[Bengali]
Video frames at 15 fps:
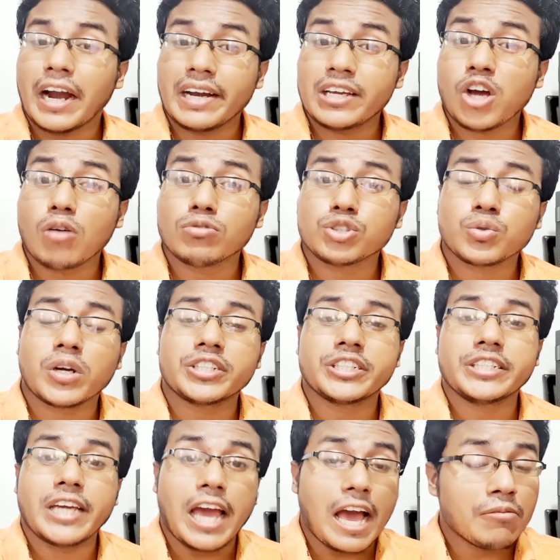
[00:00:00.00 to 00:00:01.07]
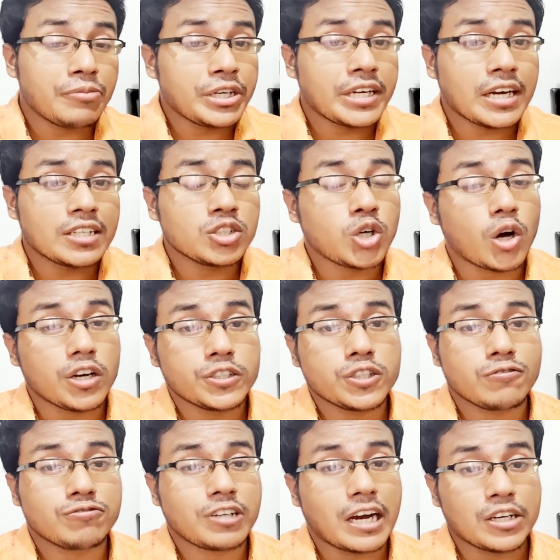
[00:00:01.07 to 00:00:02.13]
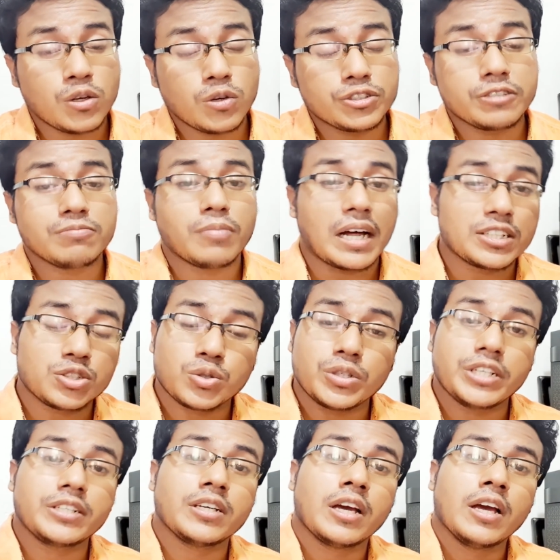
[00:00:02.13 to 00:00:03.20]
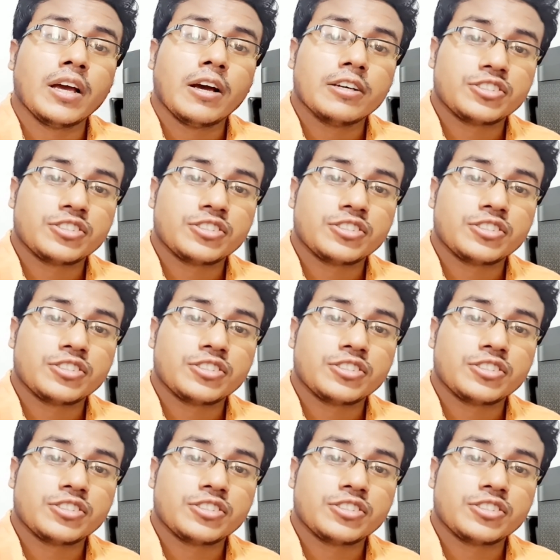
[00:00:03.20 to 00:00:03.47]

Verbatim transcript: আর এই গবেষণাটি আমেরিকান কলেজ অফ কার্ডিওলজির বাৎসরিক